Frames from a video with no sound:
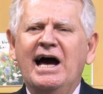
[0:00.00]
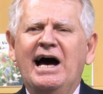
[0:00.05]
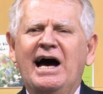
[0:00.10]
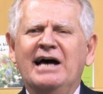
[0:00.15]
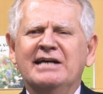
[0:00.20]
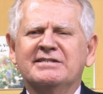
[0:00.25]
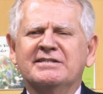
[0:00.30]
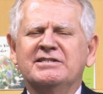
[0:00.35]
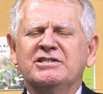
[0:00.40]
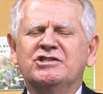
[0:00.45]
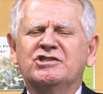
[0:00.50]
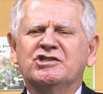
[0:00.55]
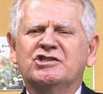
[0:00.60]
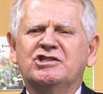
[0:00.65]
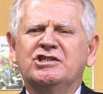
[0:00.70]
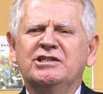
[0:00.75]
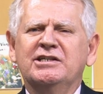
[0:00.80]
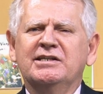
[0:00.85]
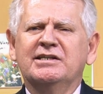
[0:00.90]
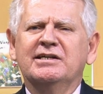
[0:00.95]

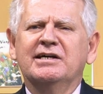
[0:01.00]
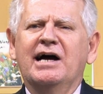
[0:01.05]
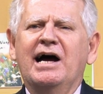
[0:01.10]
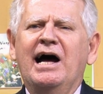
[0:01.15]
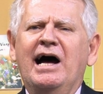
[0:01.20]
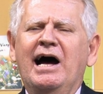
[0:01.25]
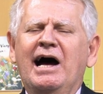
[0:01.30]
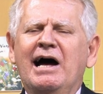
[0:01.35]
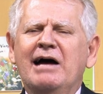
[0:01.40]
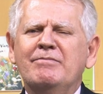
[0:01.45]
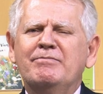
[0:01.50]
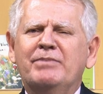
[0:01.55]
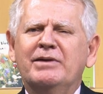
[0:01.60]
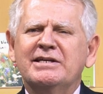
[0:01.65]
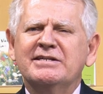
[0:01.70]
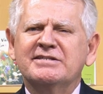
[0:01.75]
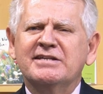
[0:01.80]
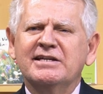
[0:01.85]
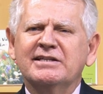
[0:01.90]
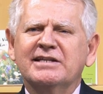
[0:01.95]
assistir à
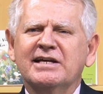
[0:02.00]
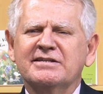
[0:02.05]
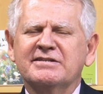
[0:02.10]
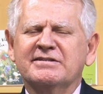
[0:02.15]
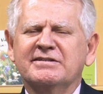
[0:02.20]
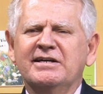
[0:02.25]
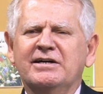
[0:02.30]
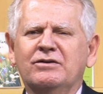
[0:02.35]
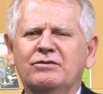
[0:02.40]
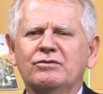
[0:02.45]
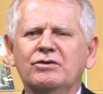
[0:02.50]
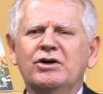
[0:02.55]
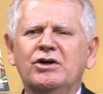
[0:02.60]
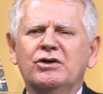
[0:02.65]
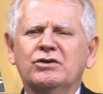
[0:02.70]
apresentação